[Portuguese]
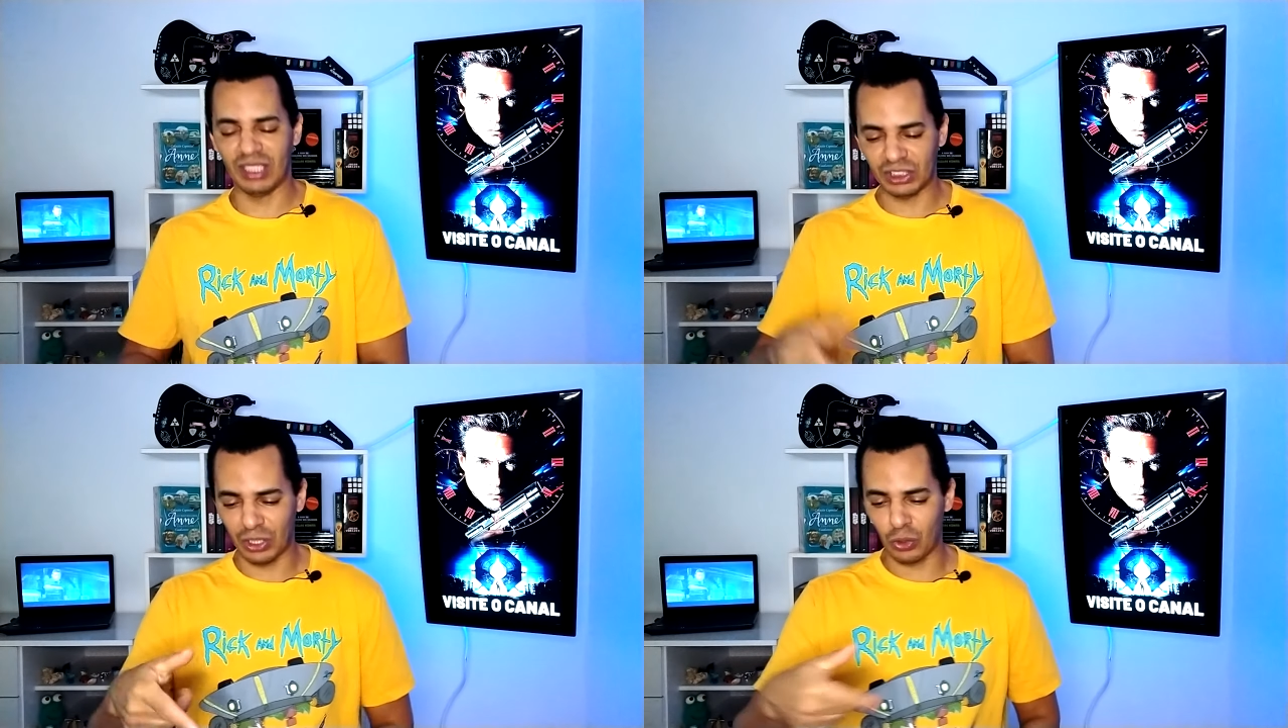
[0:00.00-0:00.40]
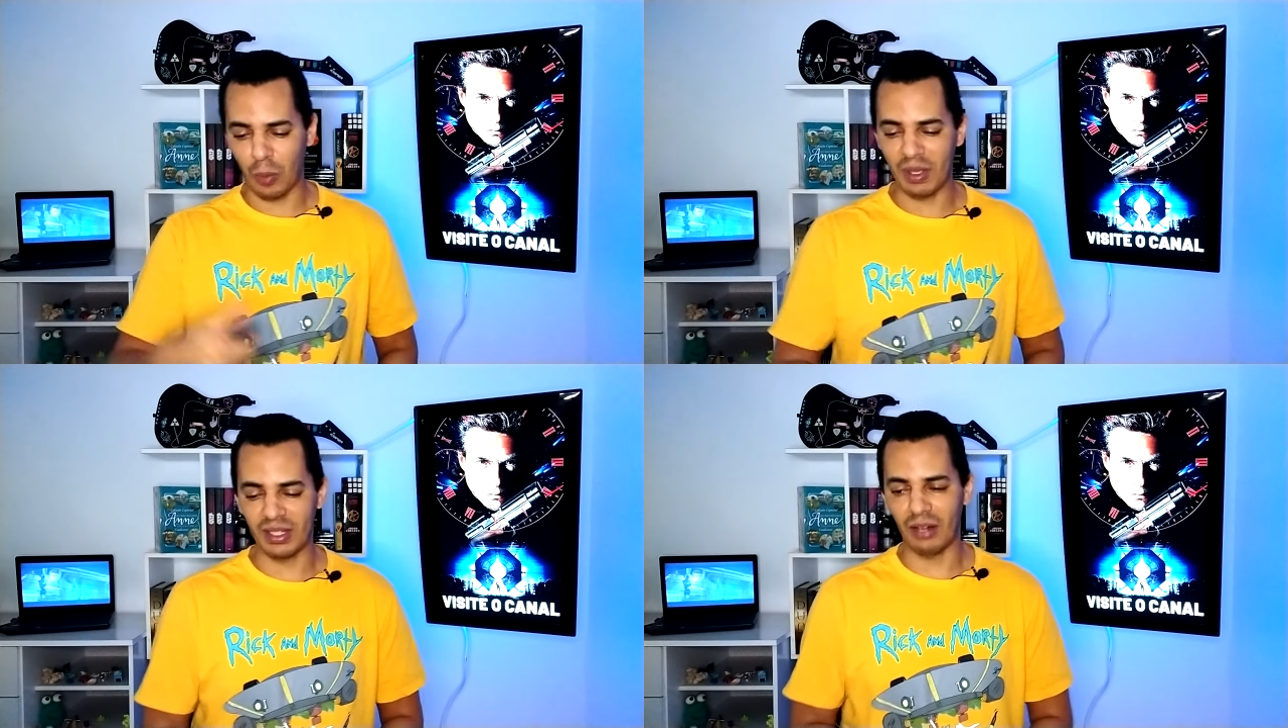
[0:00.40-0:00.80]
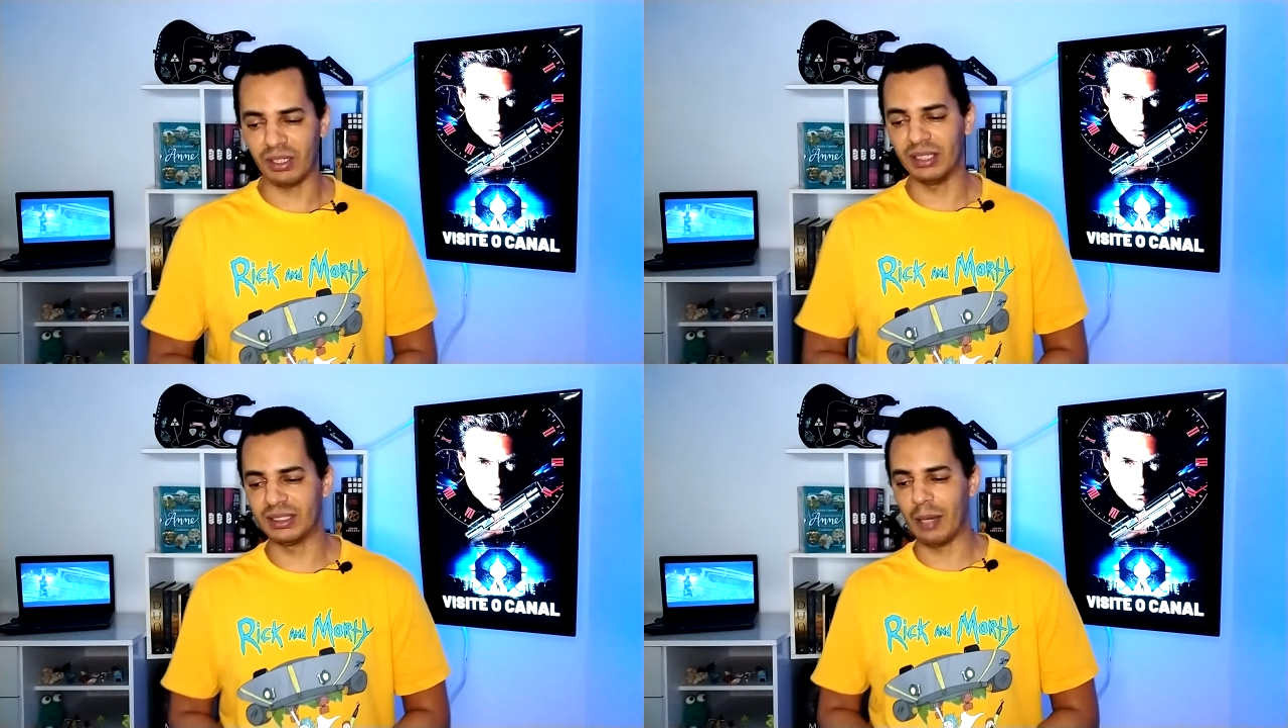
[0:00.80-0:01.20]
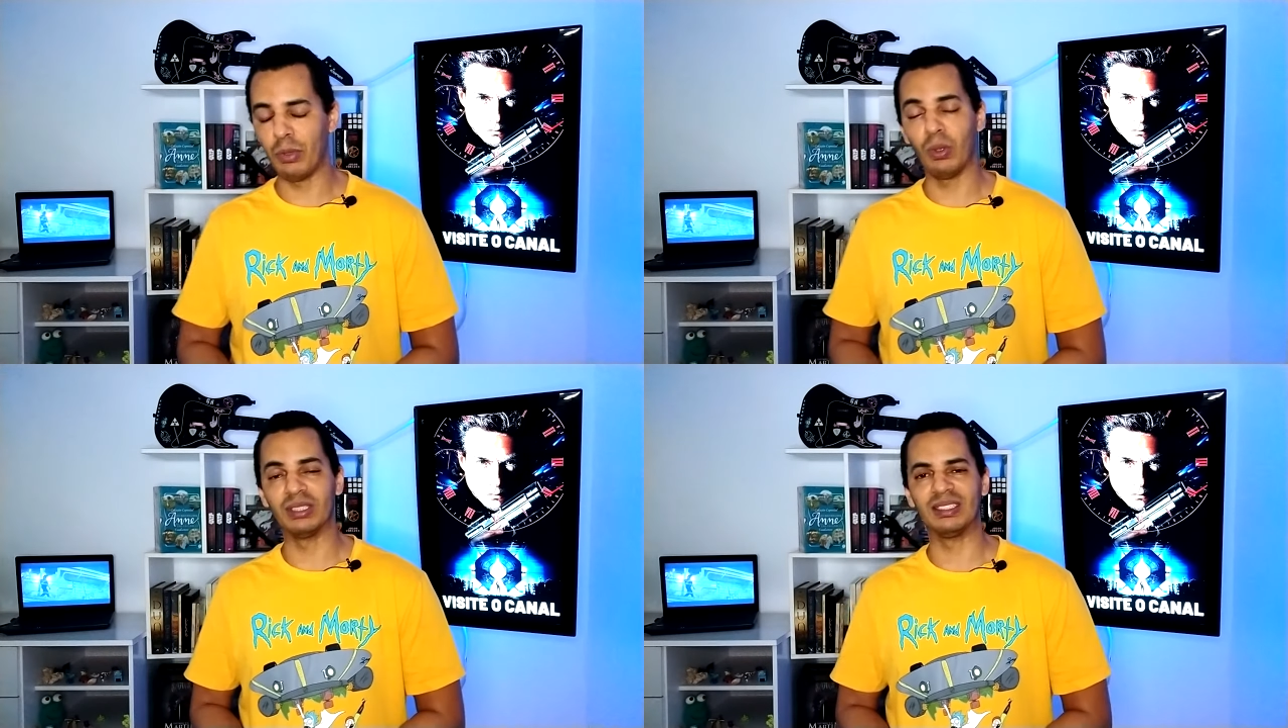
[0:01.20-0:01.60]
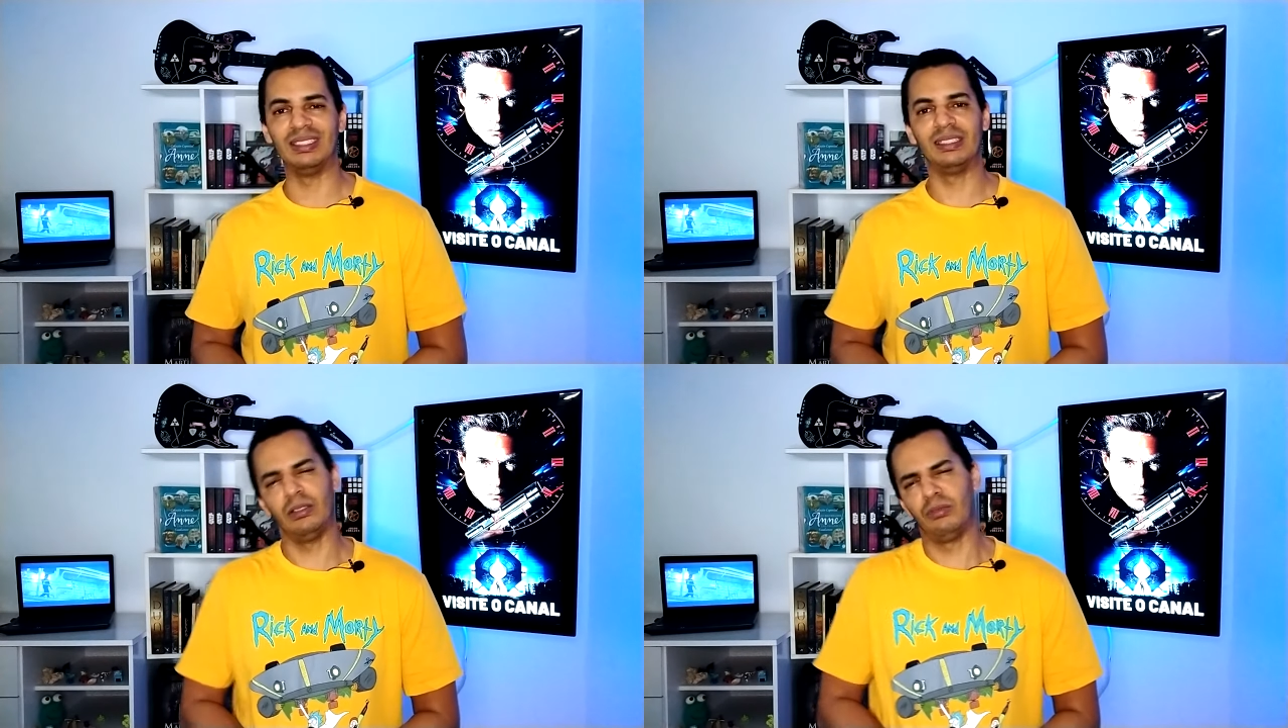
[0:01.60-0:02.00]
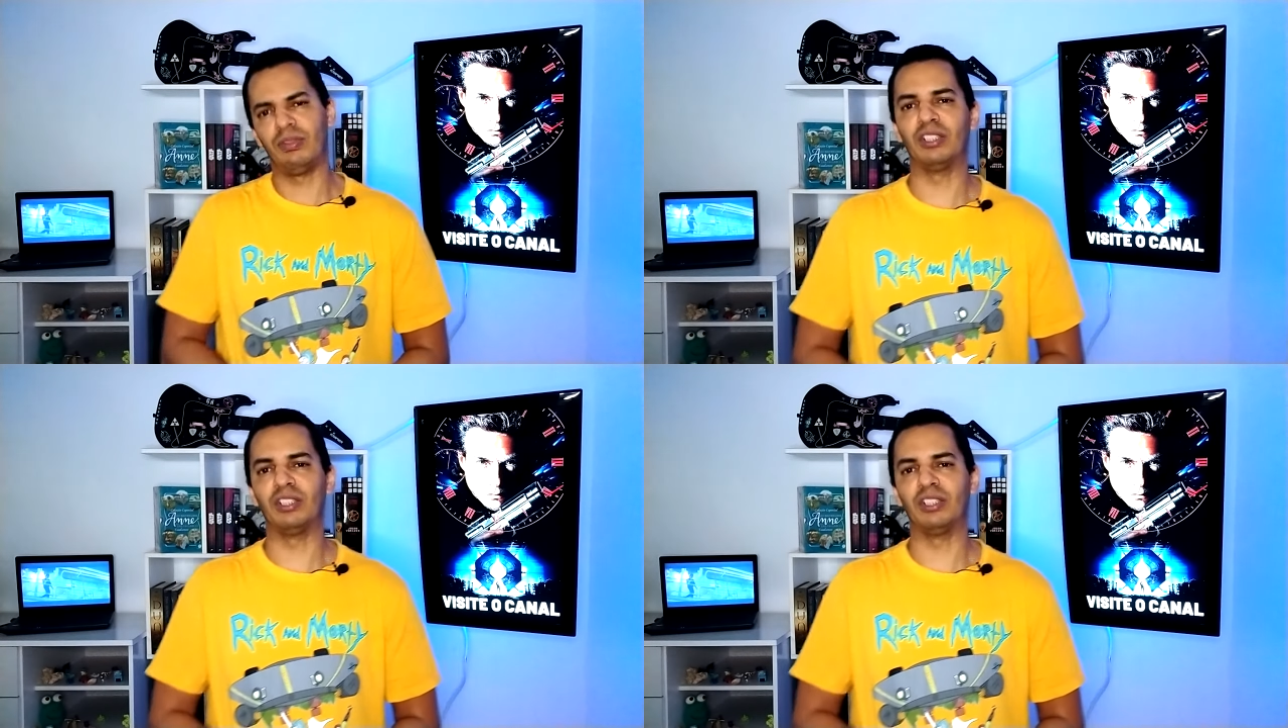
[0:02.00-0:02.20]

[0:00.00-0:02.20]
deixa aí no comentário, quem sabe eu assisto e não